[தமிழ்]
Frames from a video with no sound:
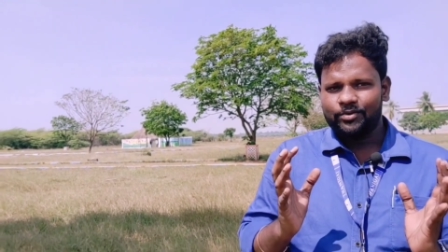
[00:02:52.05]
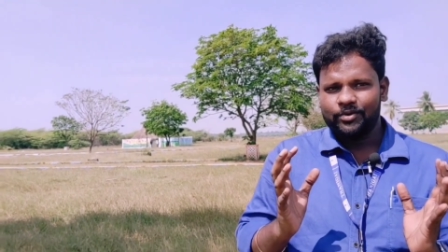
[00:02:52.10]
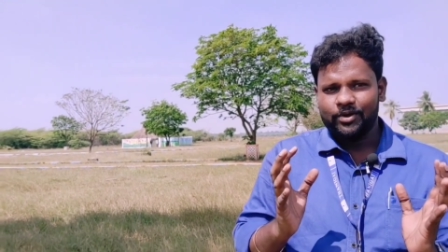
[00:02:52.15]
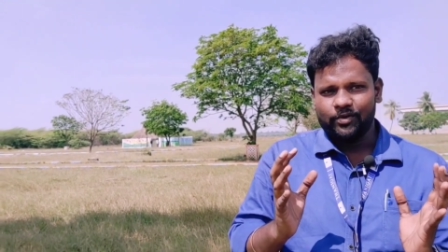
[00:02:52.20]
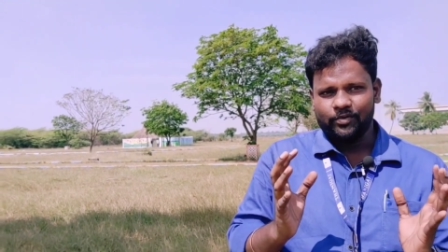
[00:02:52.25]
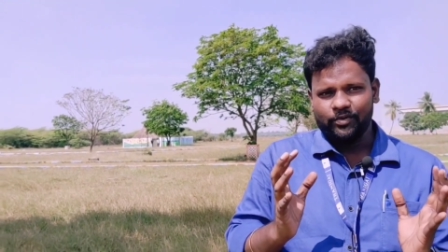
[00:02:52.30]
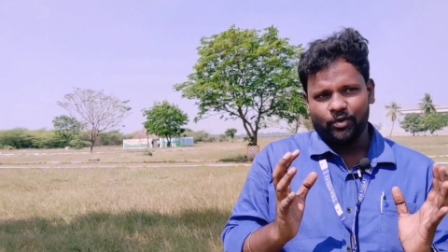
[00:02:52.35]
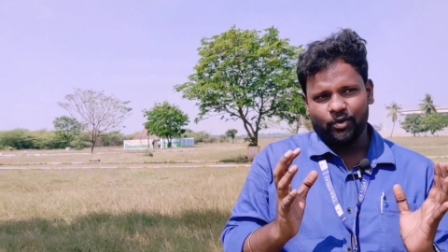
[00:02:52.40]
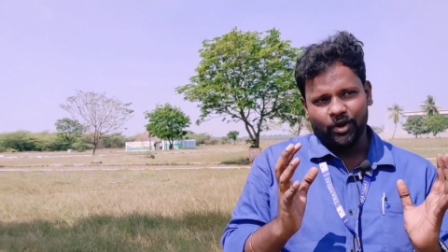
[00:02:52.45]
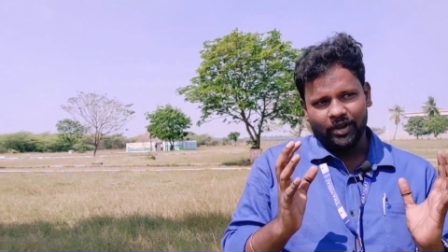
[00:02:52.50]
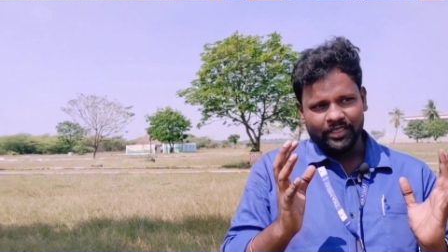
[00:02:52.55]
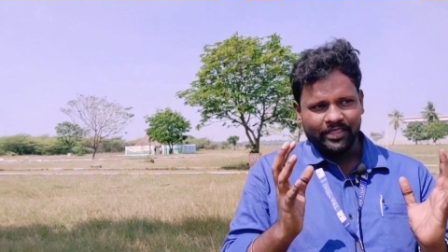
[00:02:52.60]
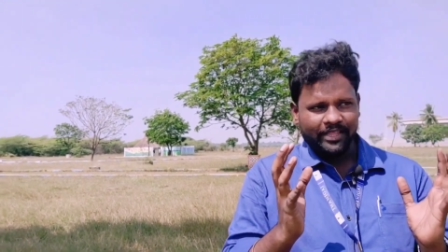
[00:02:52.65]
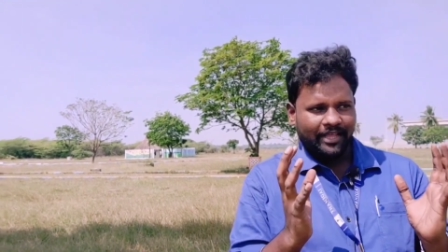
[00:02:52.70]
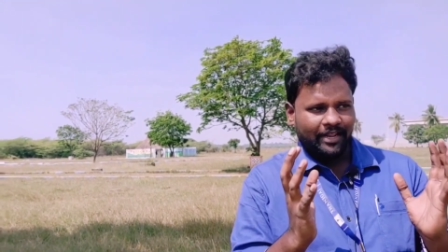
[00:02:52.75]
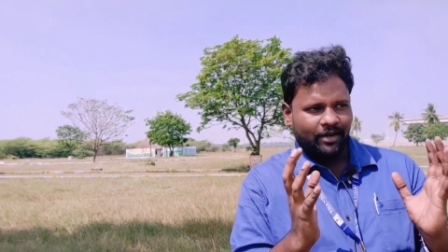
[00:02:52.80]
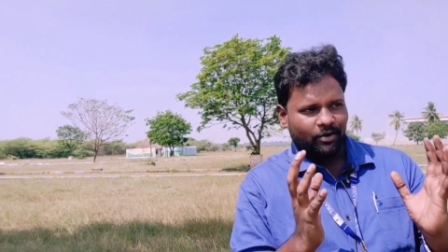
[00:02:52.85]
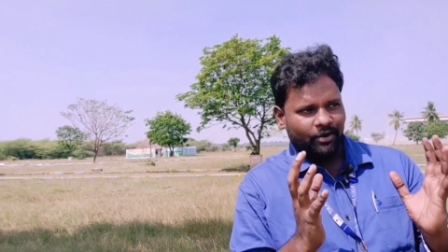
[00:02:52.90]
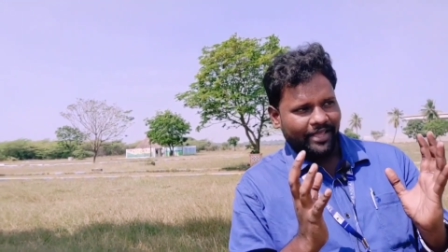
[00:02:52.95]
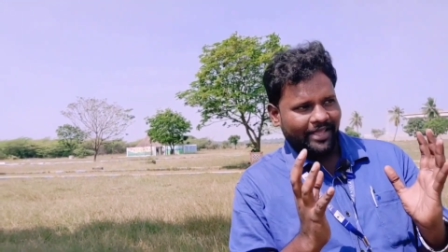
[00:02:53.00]
அவங்க
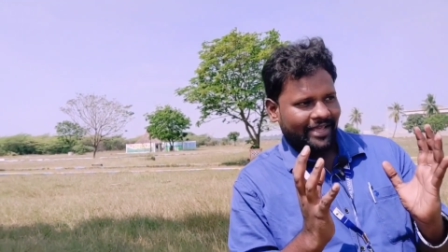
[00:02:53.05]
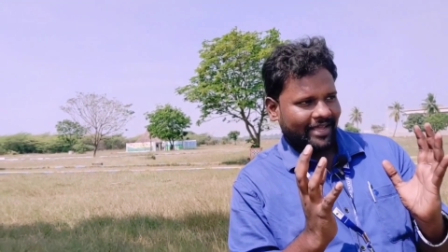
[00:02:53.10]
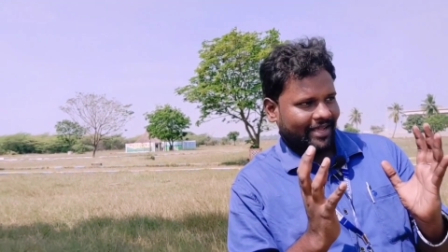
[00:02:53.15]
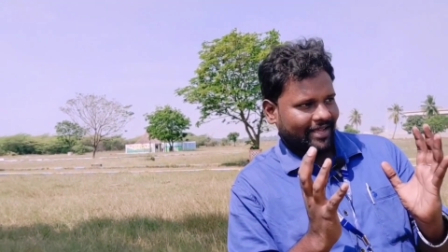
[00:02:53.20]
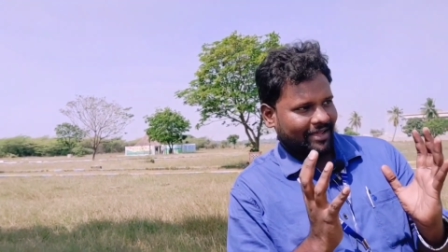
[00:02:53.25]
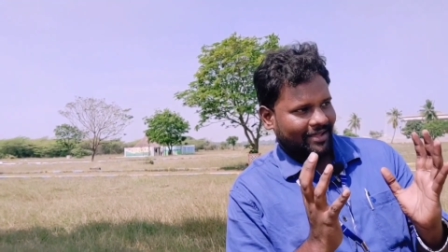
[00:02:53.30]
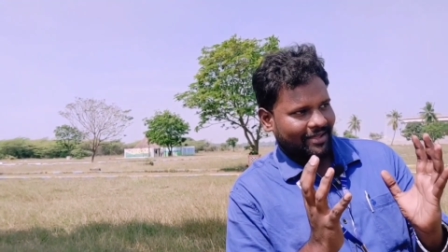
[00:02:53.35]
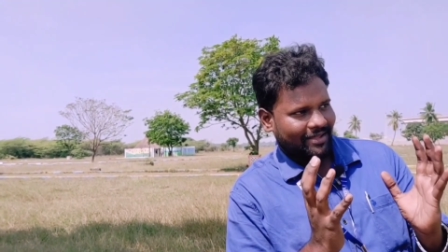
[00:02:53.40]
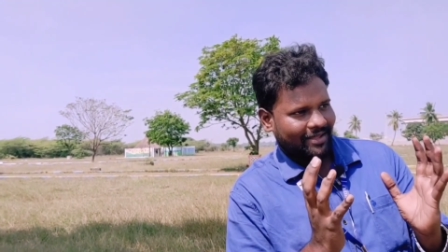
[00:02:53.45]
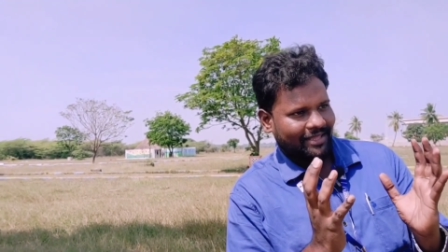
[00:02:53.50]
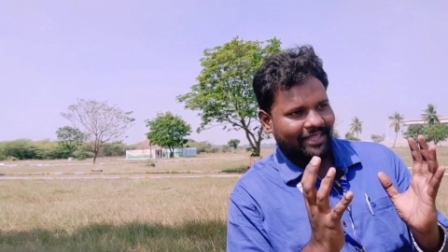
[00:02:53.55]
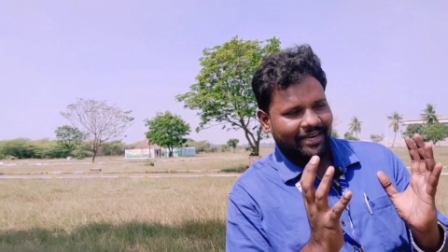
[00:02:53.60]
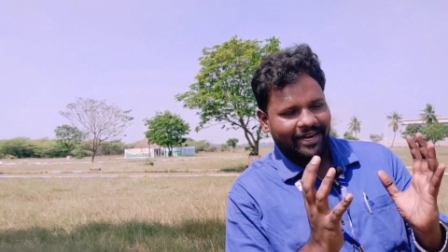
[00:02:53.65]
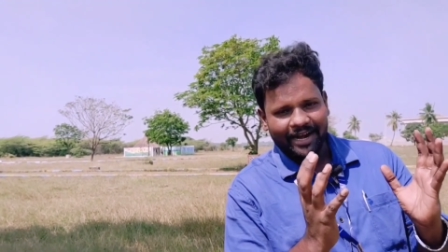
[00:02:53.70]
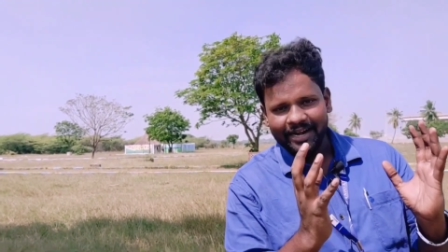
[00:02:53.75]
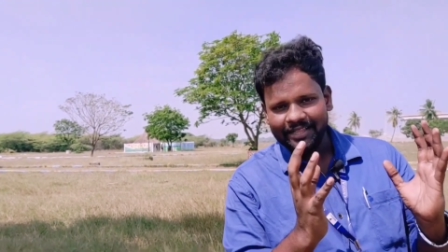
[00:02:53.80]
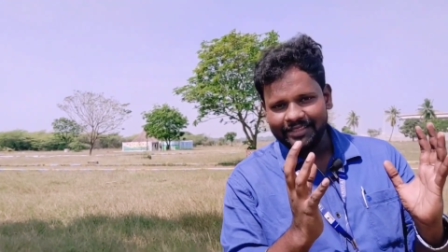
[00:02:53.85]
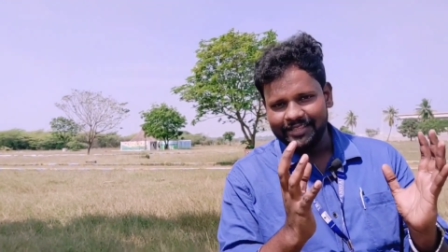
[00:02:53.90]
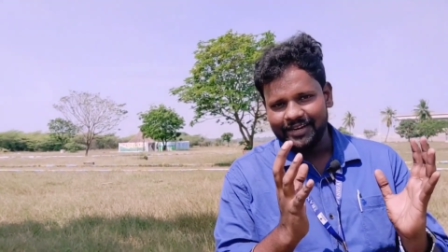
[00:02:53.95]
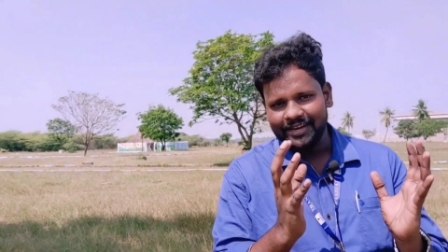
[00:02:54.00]
குழந்தைங்களுடைய
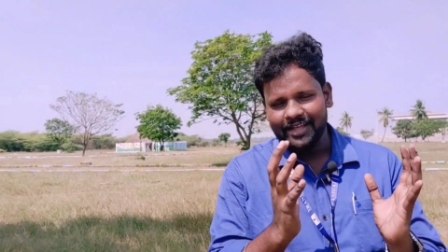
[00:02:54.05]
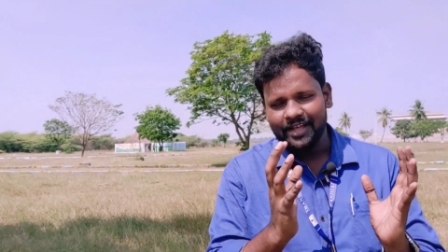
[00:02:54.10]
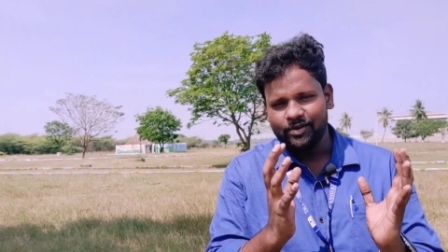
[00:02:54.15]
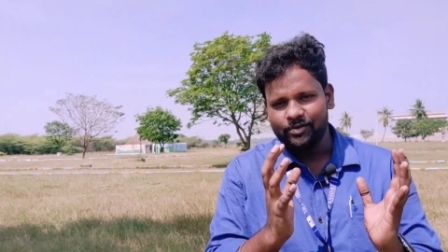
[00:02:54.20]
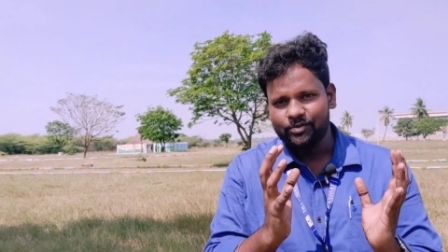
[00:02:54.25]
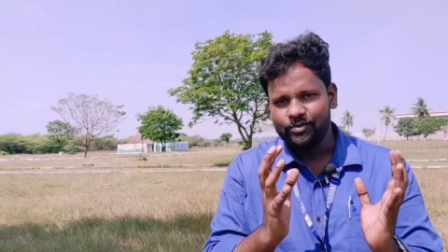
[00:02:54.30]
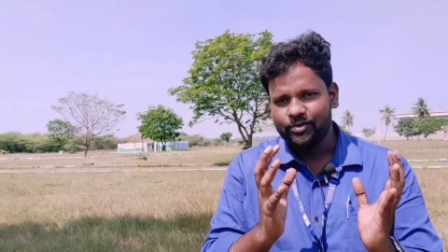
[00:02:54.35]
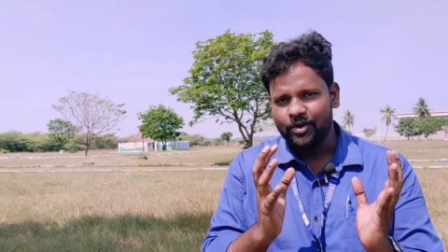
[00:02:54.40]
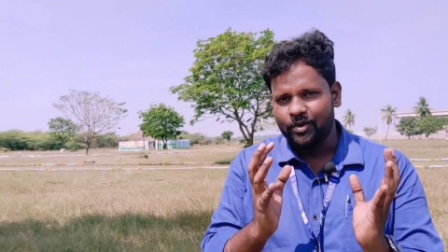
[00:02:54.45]
எதிர்காலத்திற்காகவும்